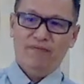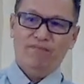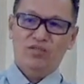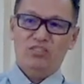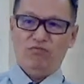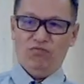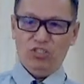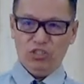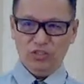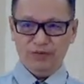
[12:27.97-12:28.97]
sa
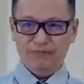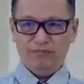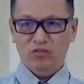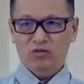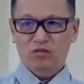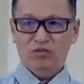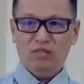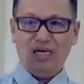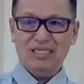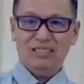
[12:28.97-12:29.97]
vision. Yung
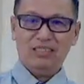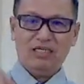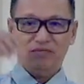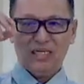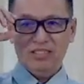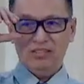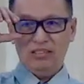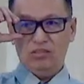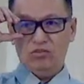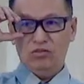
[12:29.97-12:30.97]
nag-gather ka tayo
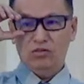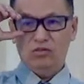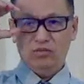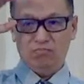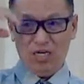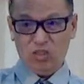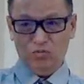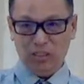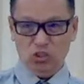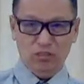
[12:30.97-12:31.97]
dito, yung bago mag-June